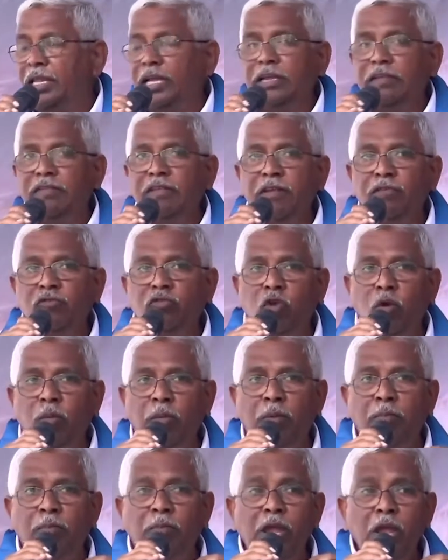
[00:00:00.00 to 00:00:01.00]
ఆర్థిక
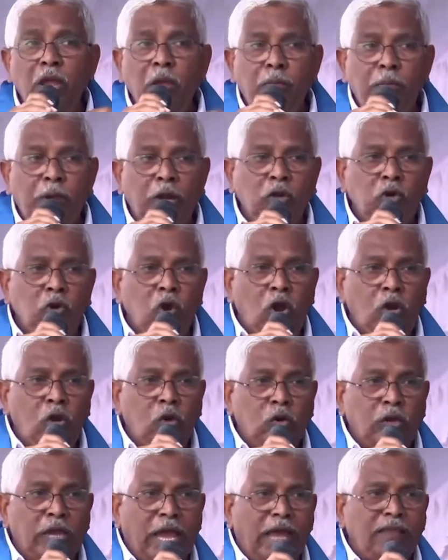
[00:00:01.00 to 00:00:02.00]
సంక్షోభం
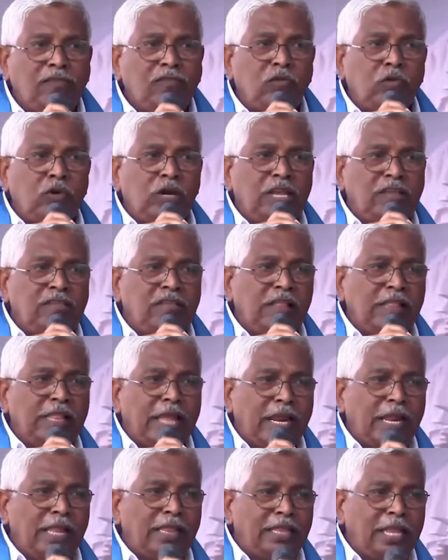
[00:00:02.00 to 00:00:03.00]
పెట్రోలు గ్యాసు డీజిల్
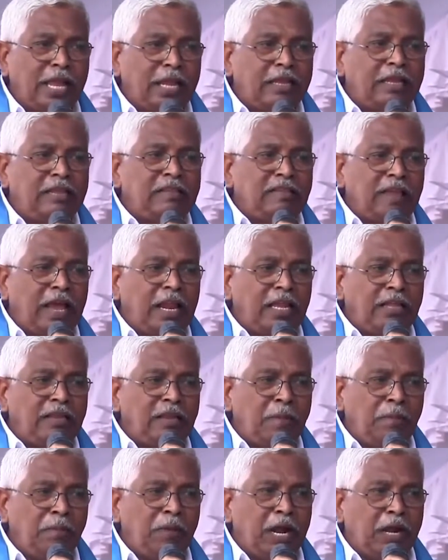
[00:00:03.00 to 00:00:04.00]
ధరలు తగ్గించాలని
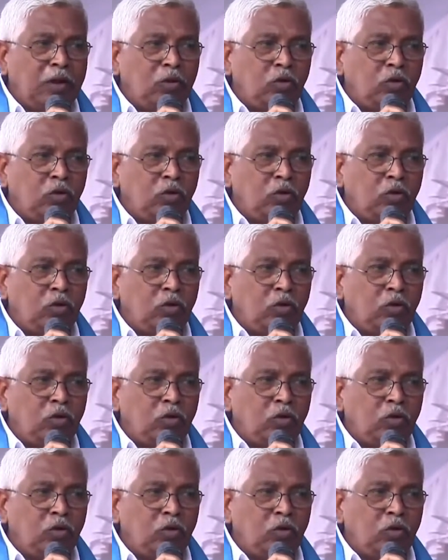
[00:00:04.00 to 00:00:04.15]
చెప్పి